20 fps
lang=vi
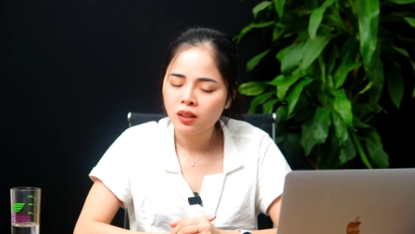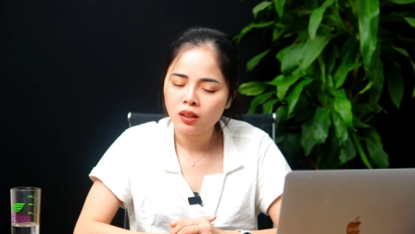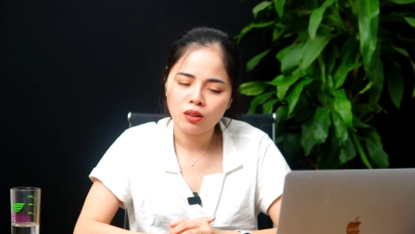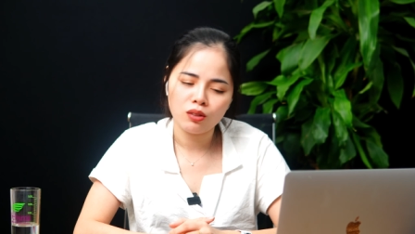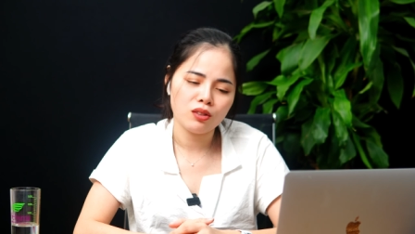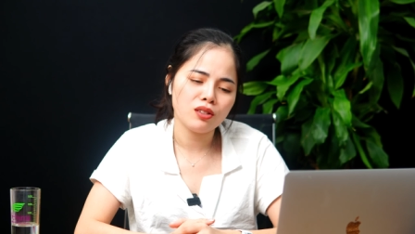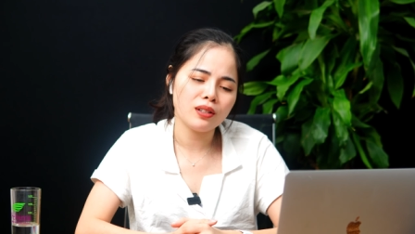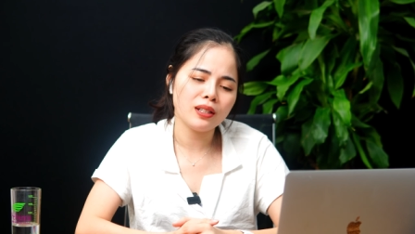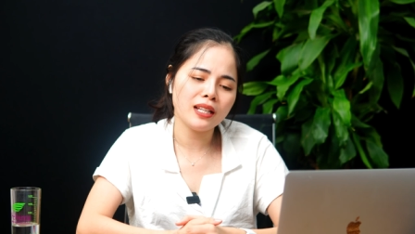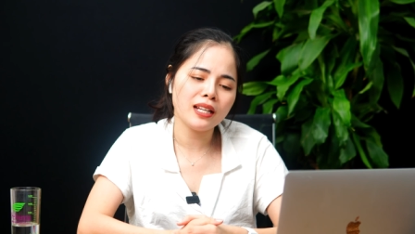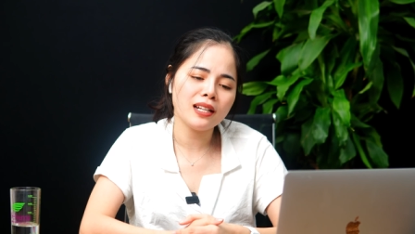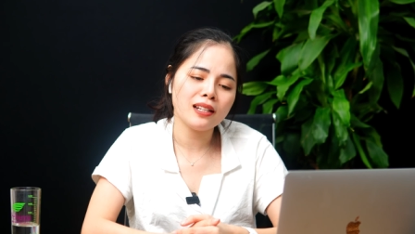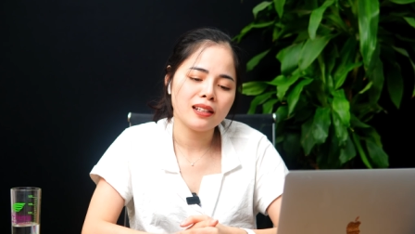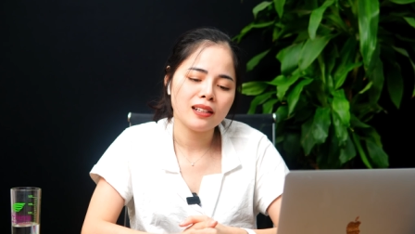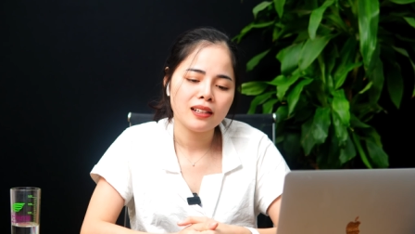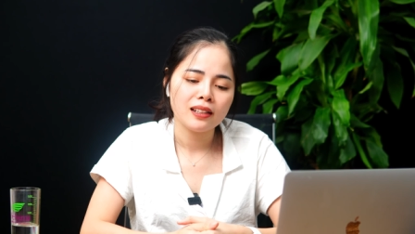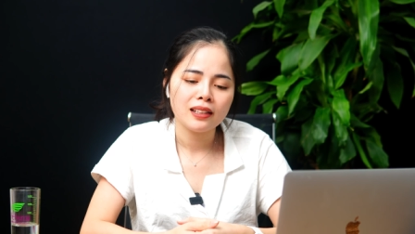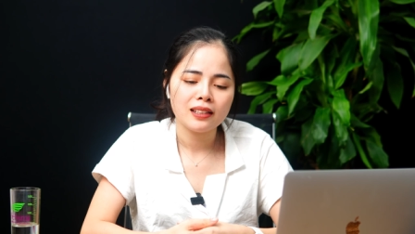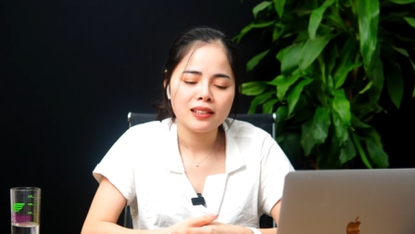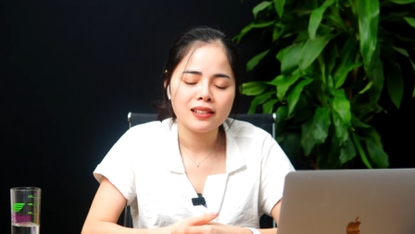Còn đương nhiên
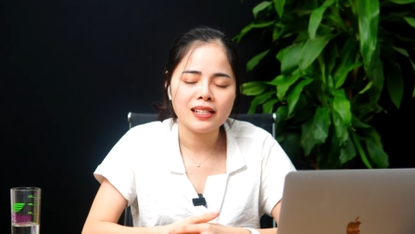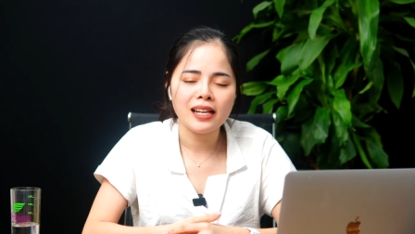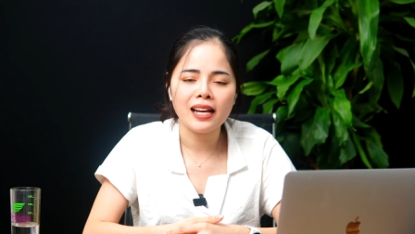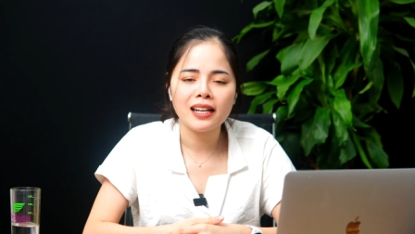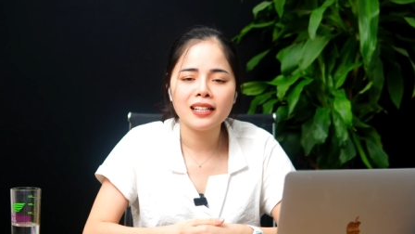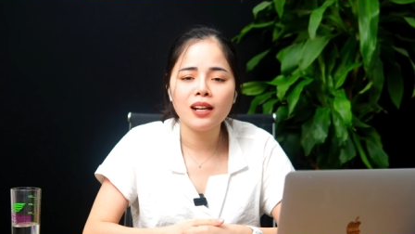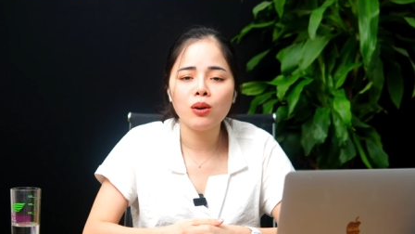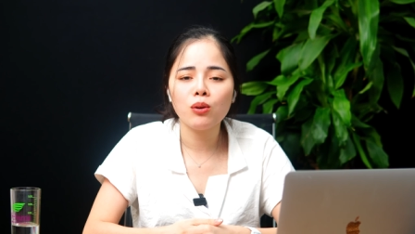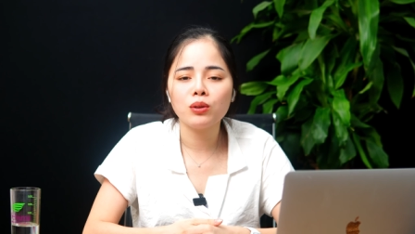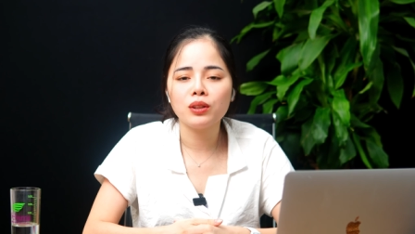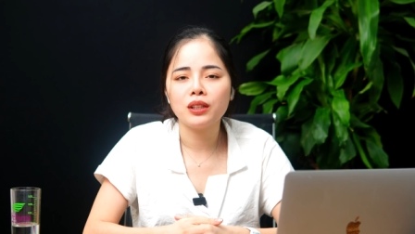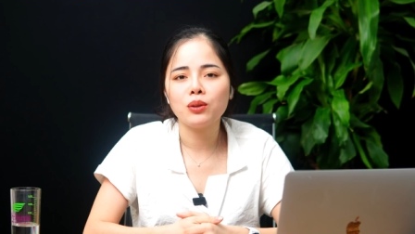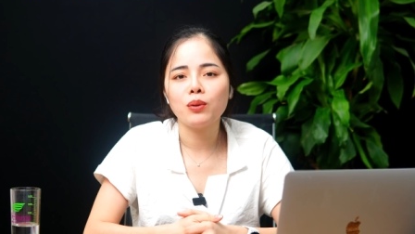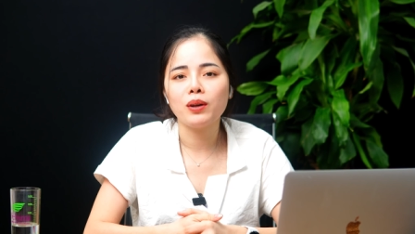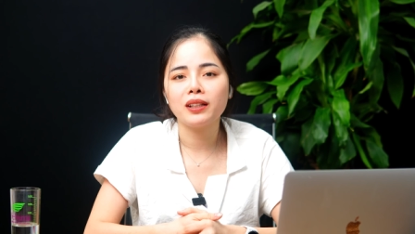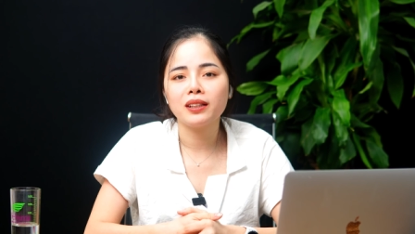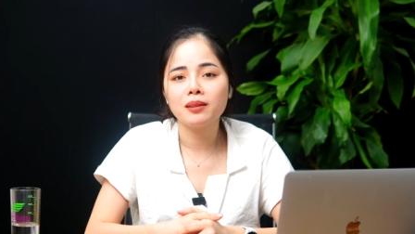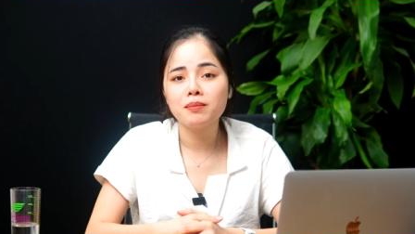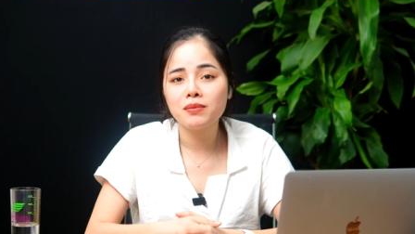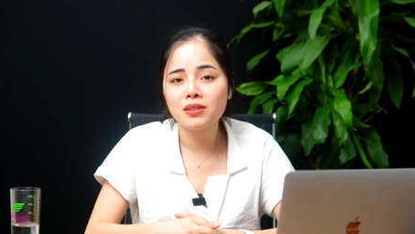chán nhau thì
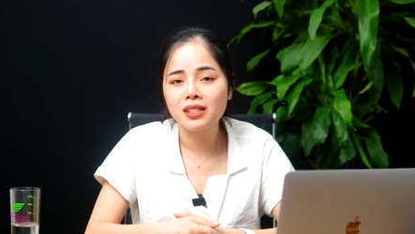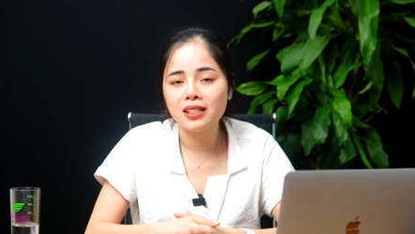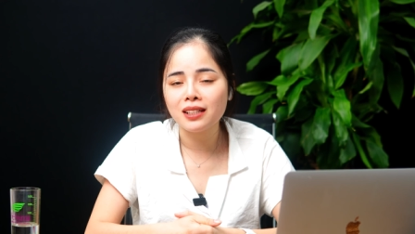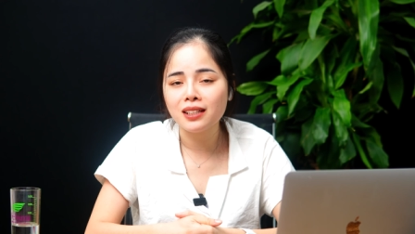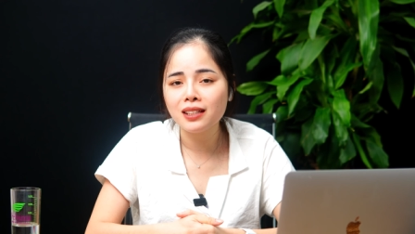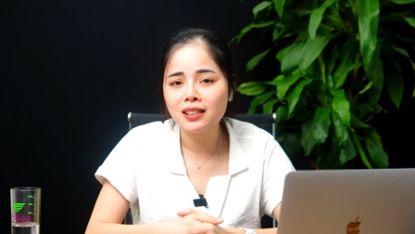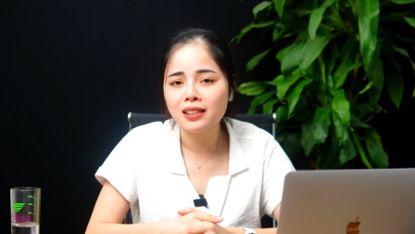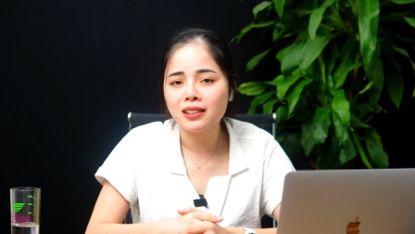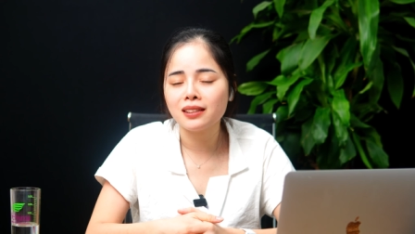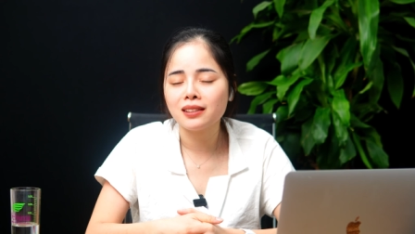ngoài tâm trí